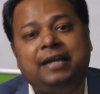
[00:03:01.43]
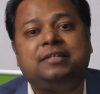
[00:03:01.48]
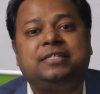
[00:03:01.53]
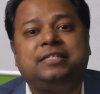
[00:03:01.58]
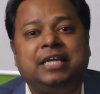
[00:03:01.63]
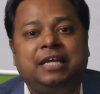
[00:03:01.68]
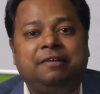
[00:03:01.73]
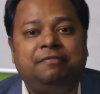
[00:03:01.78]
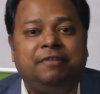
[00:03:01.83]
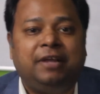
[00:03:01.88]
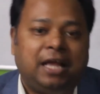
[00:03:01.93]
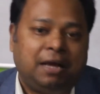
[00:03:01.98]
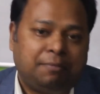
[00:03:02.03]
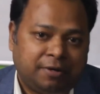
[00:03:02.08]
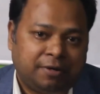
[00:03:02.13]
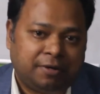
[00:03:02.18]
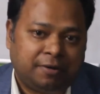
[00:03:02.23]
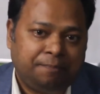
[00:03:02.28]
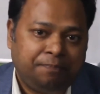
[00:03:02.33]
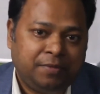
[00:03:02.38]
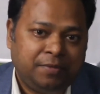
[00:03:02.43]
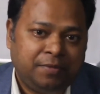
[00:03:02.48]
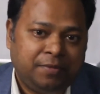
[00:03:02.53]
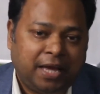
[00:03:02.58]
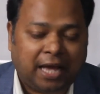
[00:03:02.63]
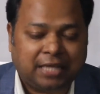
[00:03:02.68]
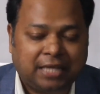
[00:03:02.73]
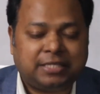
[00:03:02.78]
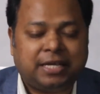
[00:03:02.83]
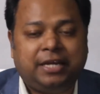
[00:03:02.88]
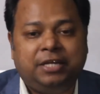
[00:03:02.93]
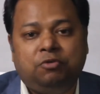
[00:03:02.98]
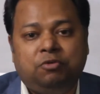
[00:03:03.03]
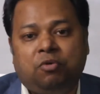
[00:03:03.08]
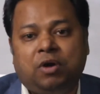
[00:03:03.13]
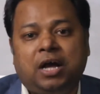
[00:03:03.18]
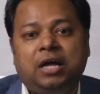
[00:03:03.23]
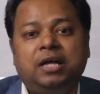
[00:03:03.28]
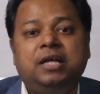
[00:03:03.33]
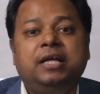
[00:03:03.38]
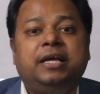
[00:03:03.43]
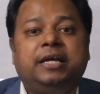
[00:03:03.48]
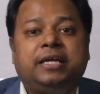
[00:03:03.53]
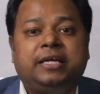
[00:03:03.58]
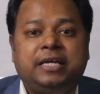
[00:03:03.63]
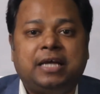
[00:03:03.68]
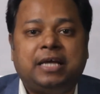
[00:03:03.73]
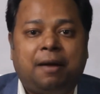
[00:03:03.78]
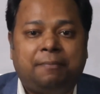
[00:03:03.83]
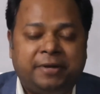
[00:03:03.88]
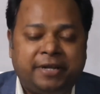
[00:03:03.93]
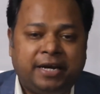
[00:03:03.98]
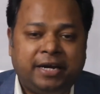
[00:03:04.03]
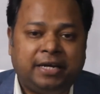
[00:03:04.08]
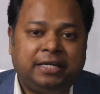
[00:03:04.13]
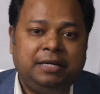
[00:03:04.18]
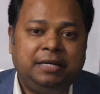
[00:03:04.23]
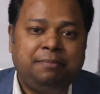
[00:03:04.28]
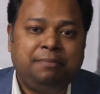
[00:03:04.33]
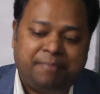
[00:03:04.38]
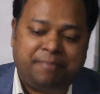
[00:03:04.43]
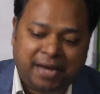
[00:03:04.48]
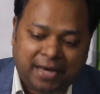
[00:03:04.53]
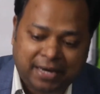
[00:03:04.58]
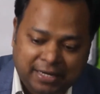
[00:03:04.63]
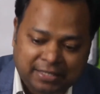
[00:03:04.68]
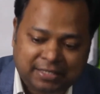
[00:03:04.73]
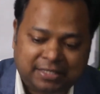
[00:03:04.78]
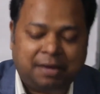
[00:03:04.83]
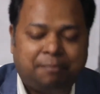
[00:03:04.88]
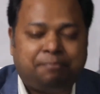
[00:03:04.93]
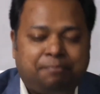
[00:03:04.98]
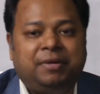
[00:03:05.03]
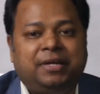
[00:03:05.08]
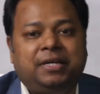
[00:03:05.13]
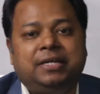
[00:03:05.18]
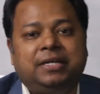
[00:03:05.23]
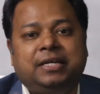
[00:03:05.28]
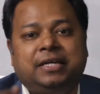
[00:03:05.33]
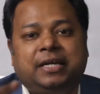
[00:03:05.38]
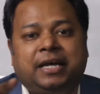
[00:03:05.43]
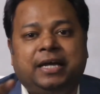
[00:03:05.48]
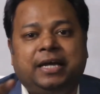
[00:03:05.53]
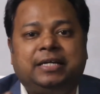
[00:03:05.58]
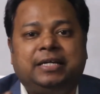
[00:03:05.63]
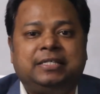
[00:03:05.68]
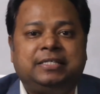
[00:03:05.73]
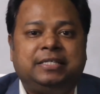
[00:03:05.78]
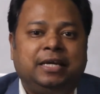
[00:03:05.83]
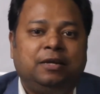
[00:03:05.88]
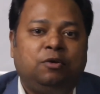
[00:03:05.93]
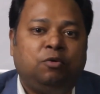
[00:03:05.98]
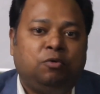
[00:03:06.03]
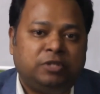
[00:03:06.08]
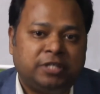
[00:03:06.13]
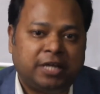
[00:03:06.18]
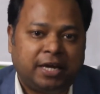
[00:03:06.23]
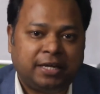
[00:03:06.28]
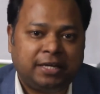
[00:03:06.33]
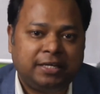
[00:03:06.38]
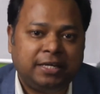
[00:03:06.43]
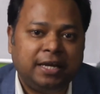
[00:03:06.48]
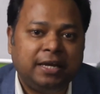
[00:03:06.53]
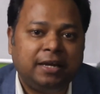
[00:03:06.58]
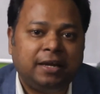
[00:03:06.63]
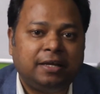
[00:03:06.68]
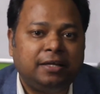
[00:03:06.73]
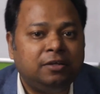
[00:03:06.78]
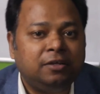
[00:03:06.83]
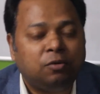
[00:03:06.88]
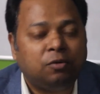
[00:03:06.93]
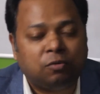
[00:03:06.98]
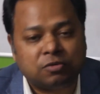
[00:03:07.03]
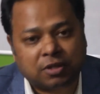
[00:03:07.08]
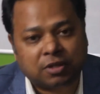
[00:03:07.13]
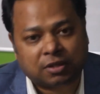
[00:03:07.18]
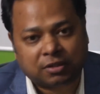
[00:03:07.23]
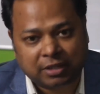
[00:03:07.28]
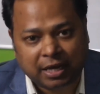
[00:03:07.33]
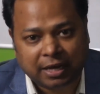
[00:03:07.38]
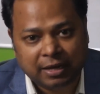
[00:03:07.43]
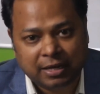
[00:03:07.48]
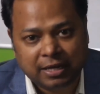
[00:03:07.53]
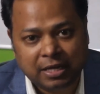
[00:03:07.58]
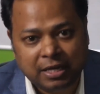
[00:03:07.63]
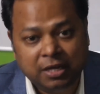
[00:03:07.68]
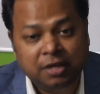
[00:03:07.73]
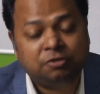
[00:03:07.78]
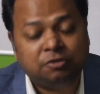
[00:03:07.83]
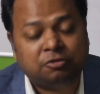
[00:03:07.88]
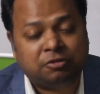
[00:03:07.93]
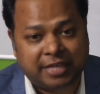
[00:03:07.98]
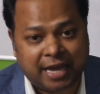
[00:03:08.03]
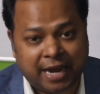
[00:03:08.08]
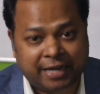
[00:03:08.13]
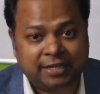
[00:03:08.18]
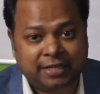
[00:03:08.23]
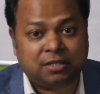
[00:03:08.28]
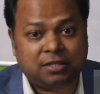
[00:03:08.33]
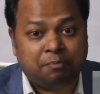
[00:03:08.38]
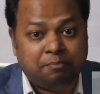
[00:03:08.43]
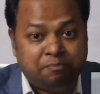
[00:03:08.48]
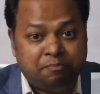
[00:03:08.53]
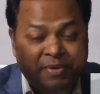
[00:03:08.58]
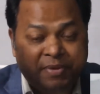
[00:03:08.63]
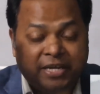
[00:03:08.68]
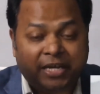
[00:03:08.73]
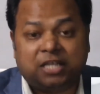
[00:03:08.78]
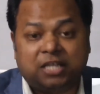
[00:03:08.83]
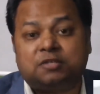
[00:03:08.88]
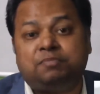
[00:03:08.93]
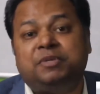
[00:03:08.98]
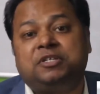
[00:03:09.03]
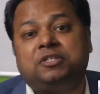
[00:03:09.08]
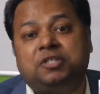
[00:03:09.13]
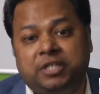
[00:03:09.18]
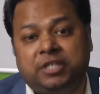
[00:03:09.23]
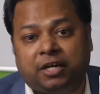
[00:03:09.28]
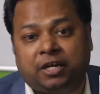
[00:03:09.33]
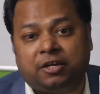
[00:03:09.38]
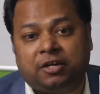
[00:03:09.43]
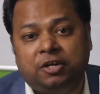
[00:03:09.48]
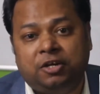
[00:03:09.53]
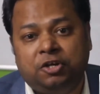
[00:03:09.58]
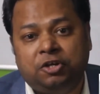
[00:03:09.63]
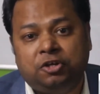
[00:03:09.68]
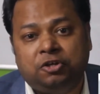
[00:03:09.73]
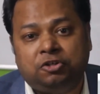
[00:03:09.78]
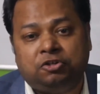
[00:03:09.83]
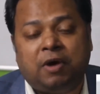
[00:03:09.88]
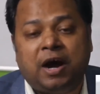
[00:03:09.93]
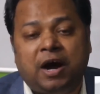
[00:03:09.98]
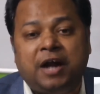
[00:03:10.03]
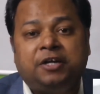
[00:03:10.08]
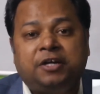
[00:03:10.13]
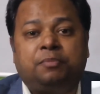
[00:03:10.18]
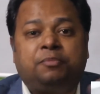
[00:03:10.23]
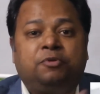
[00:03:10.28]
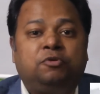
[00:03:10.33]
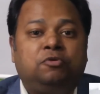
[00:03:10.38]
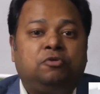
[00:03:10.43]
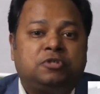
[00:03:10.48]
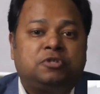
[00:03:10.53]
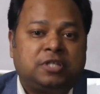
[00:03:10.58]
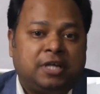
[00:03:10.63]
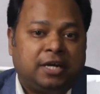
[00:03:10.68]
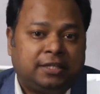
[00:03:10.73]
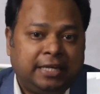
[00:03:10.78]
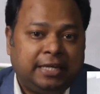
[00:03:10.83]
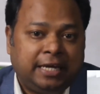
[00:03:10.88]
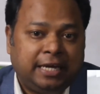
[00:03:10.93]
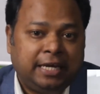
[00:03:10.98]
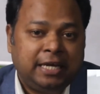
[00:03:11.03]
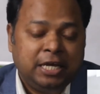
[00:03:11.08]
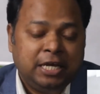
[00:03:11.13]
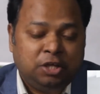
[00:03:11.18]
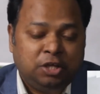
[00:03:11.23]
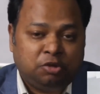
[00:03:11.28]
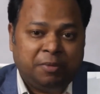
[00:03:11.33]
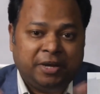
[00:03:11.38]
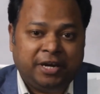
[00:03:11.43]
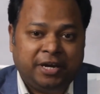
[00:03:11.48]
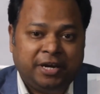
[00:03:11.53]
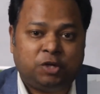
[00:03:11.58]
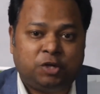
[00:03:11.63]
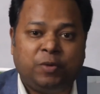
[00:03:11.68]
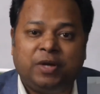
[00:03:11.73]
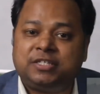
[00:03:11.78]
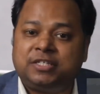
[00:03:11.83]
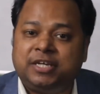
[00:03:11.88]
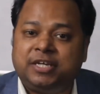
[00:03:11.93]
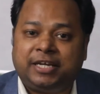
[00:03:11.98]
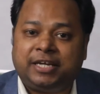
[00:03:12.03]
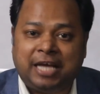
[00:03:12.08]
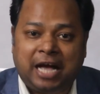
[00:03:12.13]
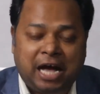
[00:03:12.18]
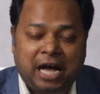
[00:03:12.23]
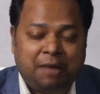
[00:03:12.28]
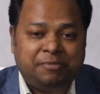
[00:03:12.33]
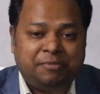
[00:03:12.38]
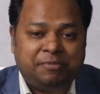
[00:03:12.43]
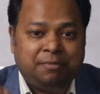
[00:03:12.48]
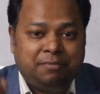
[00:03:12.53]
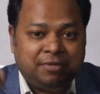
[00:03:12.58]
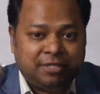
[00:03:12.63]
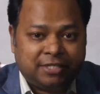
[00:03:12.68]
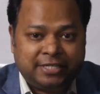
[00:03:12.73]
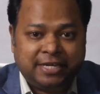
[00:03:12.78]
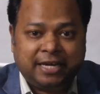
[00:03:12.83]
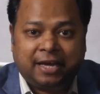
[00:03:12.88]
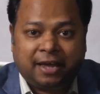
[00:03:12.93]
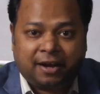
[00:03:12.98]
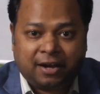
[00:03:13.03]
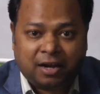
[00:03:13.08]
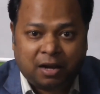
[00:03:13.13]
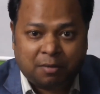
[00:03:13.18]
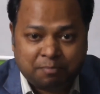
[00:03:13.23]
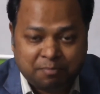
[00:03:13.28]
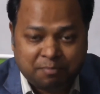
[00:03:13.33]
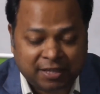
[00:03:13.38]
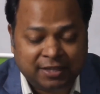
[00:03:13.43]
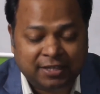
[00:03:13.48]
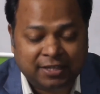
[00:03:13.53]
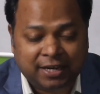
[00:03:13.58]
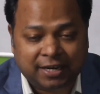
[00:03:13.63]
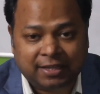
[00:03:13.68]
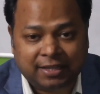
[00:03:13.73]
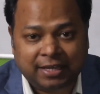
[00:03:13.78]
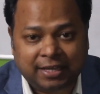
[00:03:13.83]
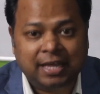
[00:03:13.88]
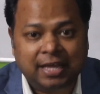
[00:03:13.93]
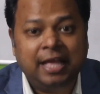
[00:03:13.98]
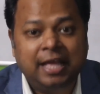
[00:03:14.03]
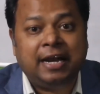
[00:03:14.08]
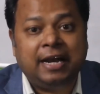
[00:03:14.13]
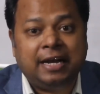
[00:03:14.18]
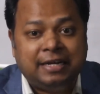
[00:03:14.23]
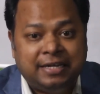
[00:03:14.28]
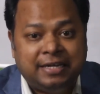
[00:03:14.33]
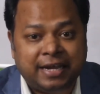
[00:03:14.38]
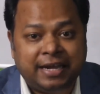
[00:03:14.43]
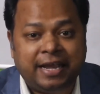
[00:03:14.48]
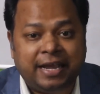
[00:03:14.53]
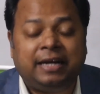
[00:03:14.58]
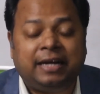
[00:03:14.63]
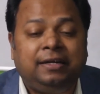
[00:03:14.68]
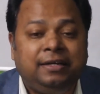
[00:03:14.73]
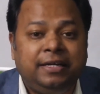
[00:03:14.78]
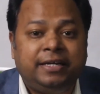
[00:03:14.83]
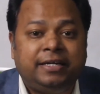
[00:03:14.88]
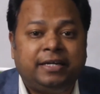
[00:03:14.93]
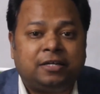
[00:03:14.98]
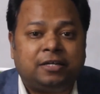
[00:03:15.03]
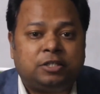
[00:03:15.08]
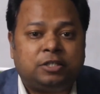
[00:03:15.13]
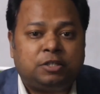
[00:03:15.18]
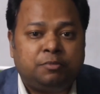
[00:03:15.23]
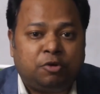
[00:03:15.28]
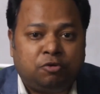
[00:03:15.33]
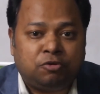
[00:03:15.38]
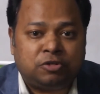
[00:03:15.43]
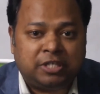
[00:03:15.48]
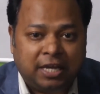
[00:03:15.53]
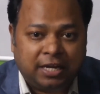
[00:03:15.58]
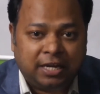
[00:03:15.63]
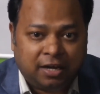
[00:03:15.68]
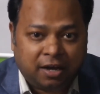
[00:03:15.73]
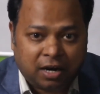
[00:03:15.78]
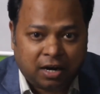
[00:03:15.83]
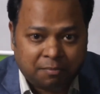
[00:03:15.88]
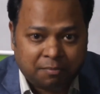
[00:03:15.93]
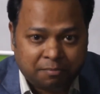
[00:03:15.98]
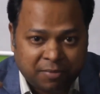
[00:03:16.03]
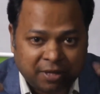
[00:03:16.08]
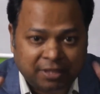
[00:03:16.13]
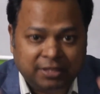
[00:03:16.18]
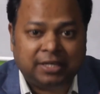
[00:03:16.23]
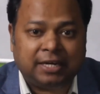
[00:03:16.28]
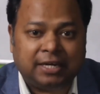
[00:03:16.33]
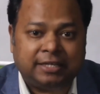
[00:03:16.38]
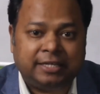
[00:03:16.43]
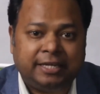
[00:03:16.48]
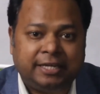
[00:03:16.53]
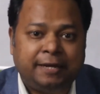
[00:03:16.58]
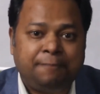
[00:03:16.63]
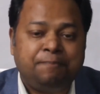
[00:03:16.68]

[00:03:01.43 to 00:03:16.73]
सेल विल हैपन ऐसा नहीं होगा कि आप डायरेक्टली पहले स्टेप में ही कहें कि सेल हो जाए ये नहीं हो सकता तो दैट इज़ द बिगेस्ट मिस्टेक जो आंट्रप्रनोर्स करते हैं तो मेरी रिक्वेस्ट है कि आप ये मिस्टेक करना बंद कर दें डायरेक्टली कस्टमर को सेल करना बंद कर दें